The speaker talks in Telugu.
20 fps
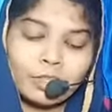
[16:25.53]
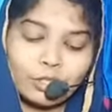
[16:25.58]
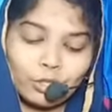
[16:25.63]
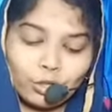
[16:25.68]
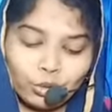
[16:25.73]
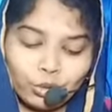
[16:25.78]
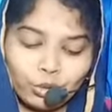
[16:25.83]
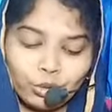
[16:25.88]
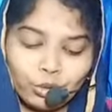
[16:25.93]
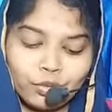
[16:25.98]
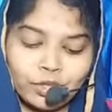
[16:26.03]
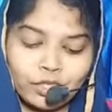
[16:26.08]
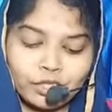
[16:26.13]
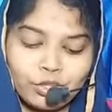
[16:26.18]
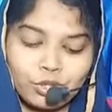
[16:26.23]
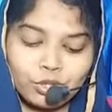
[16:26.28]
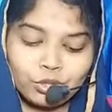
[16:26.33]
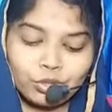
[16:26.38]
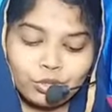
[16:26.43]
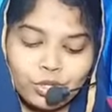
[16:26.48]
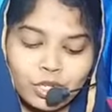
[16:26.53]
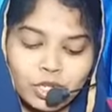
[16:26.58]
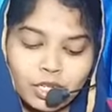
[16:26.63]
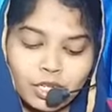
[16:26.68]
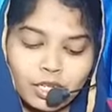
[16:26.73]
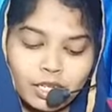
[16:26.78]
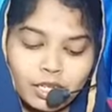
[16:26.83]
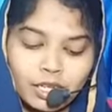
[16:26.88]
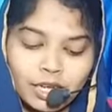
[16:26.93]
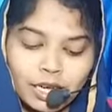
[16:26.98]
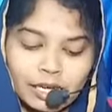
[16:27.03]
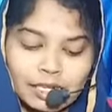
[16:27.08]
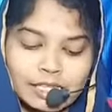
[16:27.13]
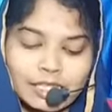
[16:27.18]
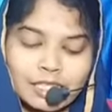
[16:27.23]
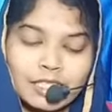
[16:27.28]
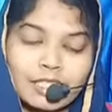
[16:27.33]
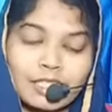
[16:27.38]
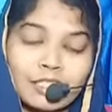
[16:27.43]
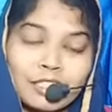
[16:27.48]
యహోవా చూచి
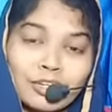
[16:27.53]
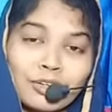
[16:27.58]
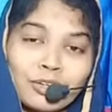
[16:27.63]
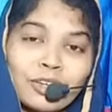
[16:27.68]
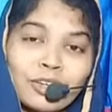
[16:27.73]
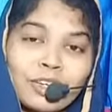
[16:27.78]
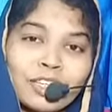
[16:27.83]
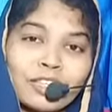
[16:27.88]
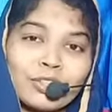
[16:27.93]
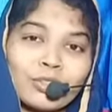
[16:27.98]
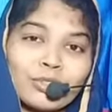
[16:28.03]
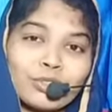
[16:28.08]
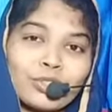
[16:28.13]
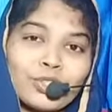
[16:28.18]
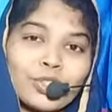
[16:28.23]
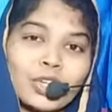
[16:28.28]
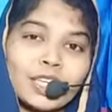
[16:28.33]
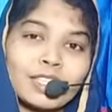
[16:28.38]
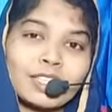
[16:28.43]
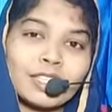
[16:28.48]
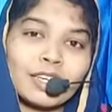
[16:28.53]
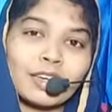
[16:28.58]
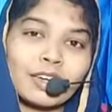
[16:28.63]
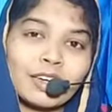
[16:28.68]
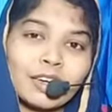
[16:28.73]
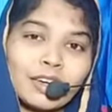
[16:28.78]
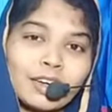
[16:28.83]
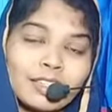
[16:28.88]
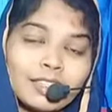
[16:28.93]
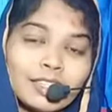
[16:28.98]
అసలు నరుల్ని ఎందుకు చేశానా